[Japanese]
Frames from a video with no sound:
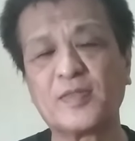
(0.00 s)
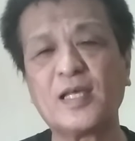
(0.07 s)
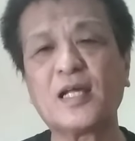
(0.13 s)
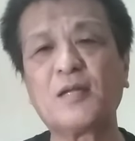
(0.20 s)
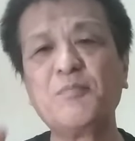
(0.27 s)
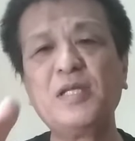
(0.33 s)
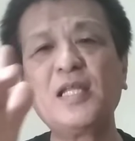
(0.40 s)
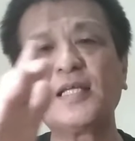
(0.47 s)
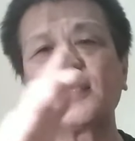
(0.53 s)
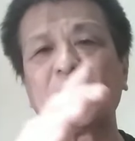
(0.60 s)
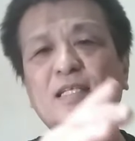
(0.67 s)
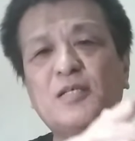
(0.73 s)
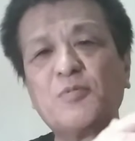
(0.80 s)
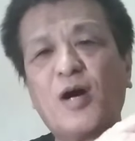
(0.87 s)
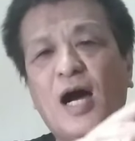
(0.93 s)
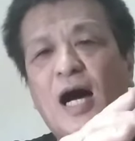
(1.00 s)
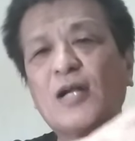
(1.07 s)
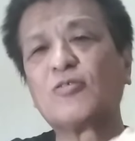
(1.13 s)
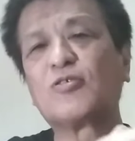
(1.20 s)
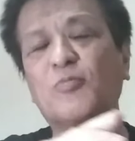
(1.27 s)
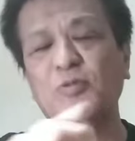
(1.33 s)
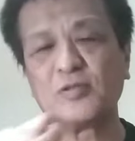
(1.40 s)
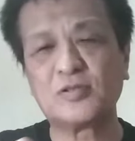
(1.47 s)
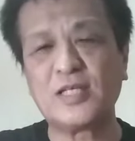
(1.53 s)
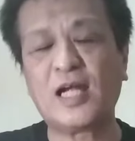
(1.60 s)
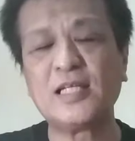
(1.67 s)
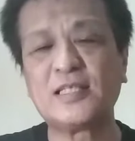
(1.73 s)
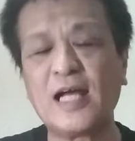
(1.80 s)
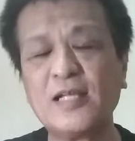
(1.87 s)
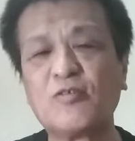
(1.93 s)
だから皆さんにもあると思うんです
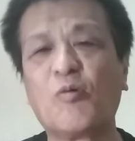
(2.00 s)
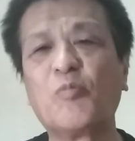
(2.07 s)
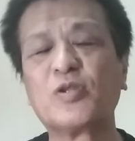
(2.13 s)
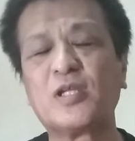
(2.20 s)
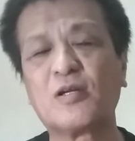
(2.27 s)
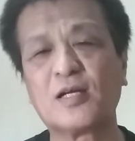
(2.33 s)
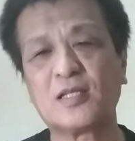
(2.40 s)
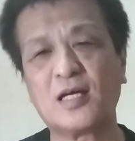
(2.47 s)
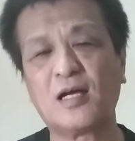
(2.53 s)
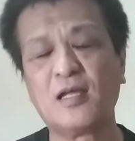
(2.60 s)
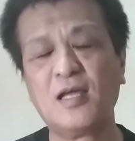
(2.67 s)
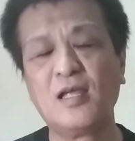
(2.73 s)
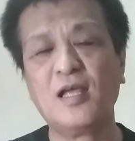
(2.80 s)
やりたいと思ってる方